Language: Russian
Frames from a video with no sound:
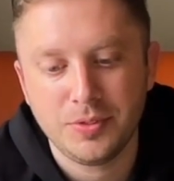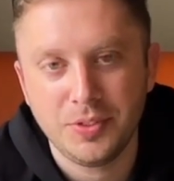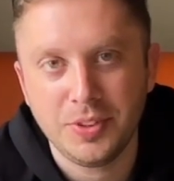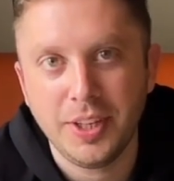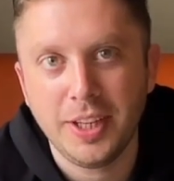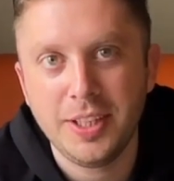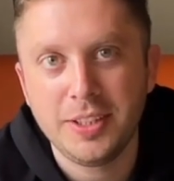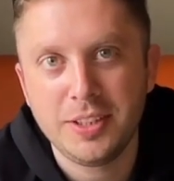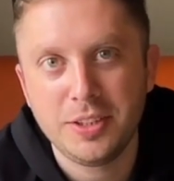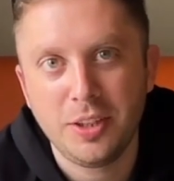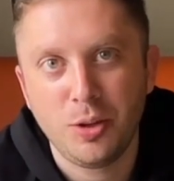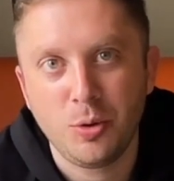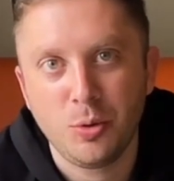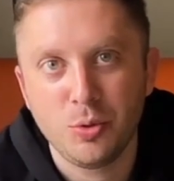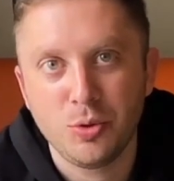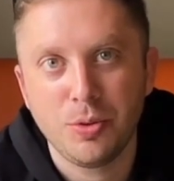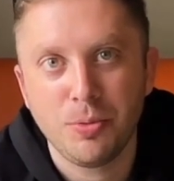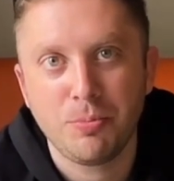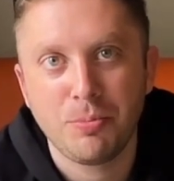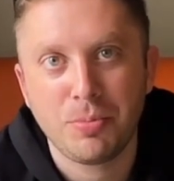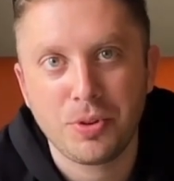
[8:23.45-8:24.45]
Дайте
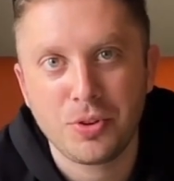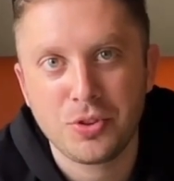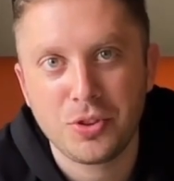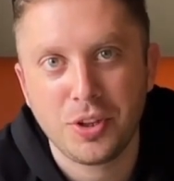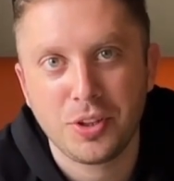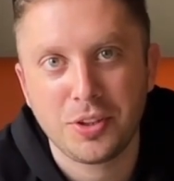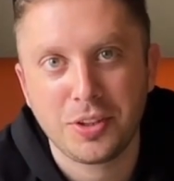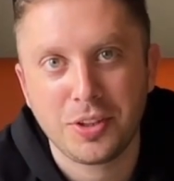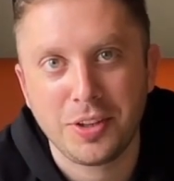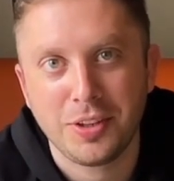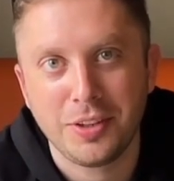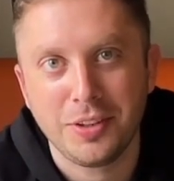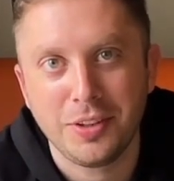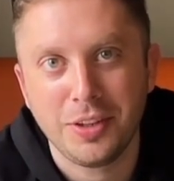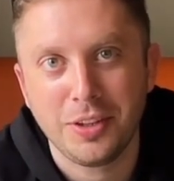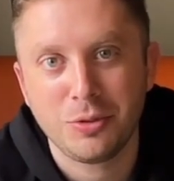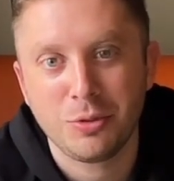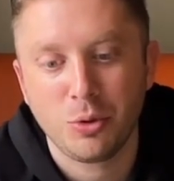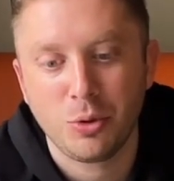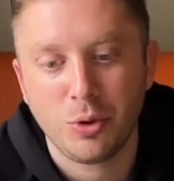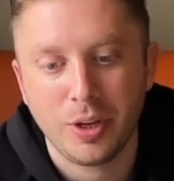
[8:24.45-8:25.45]
людям перчатки,
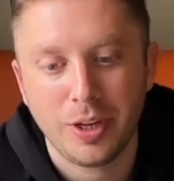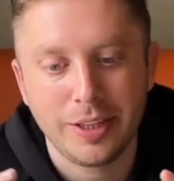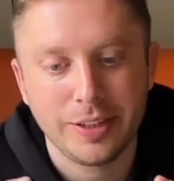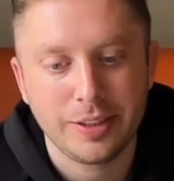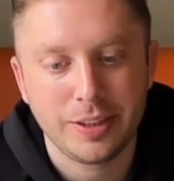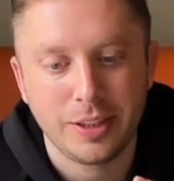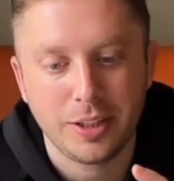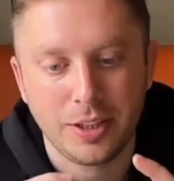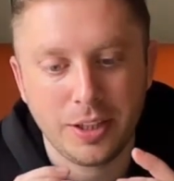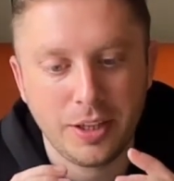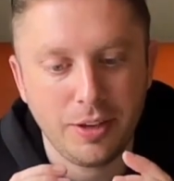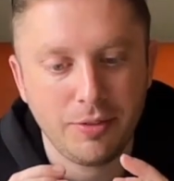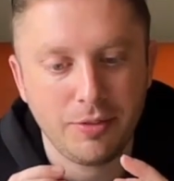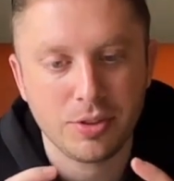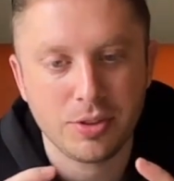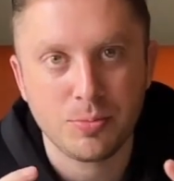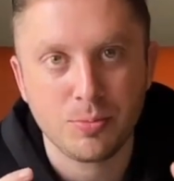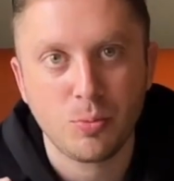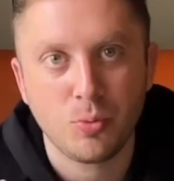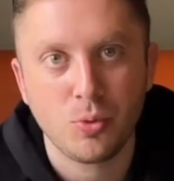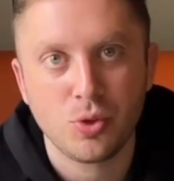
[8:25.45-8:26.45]
а то это
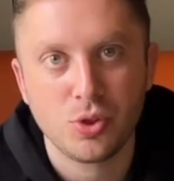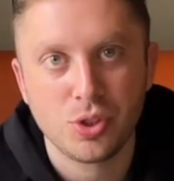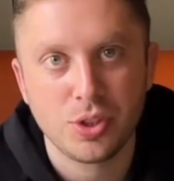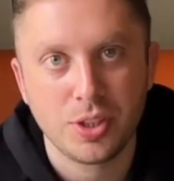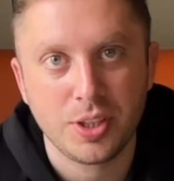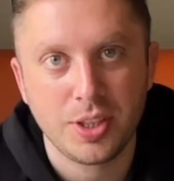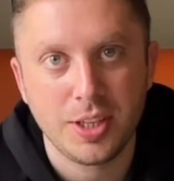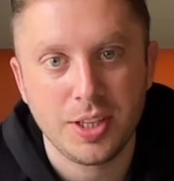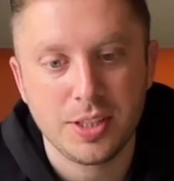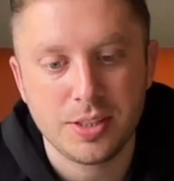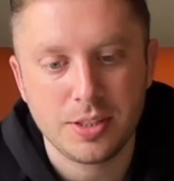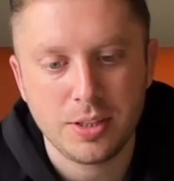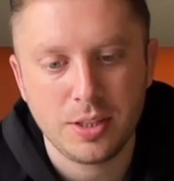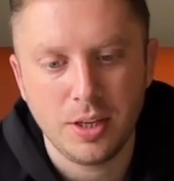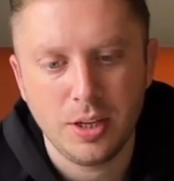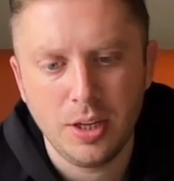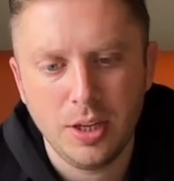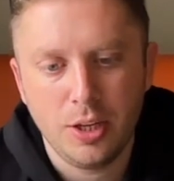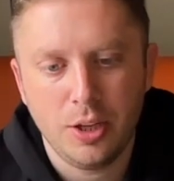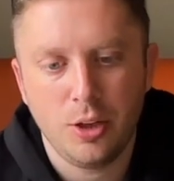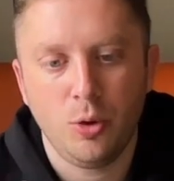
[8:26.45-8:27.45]
невозможно есть.
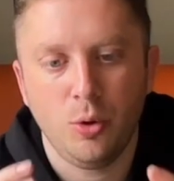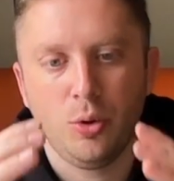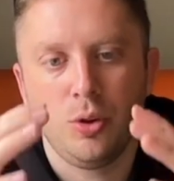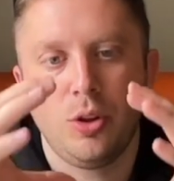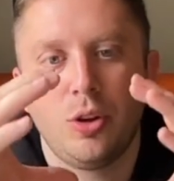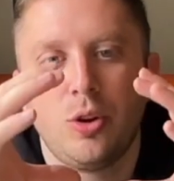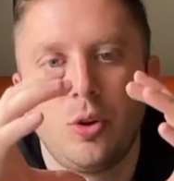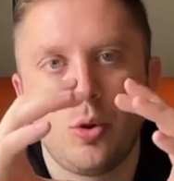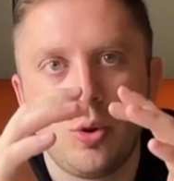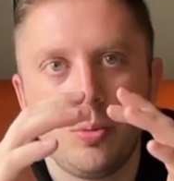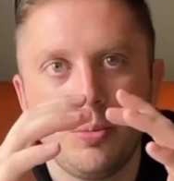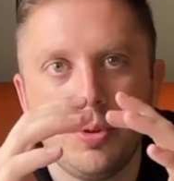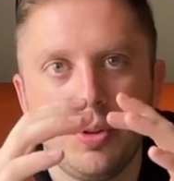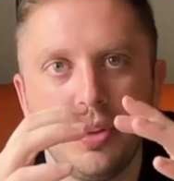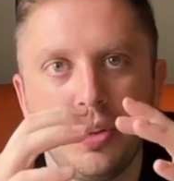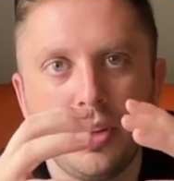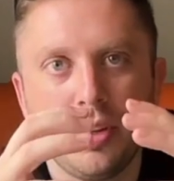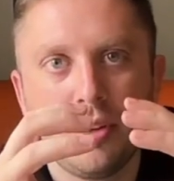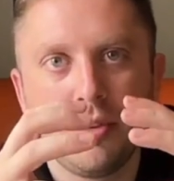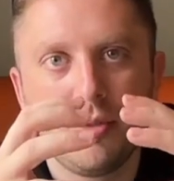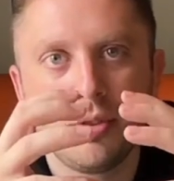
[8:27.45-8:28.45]
И он огромный,
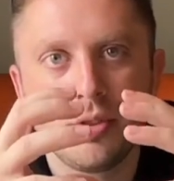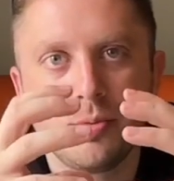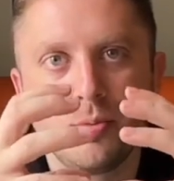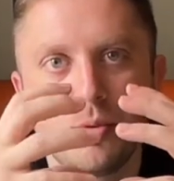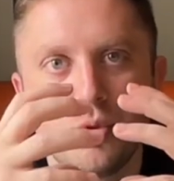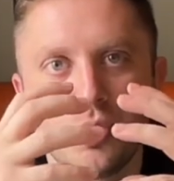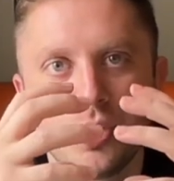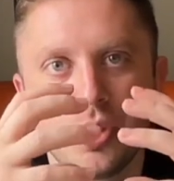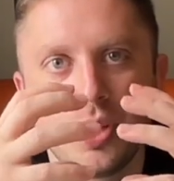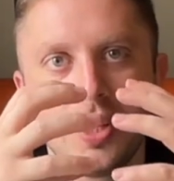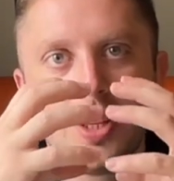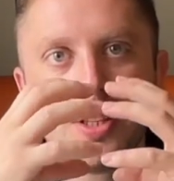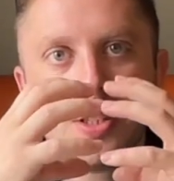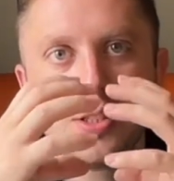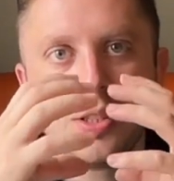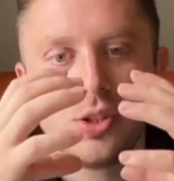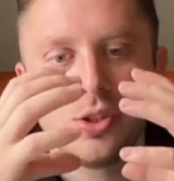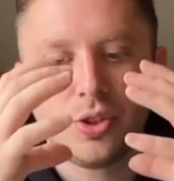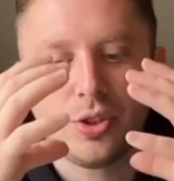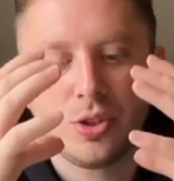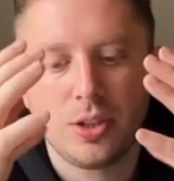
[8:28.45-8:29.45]
или невозможно есть
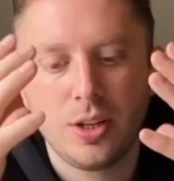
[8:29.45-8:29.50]
даже.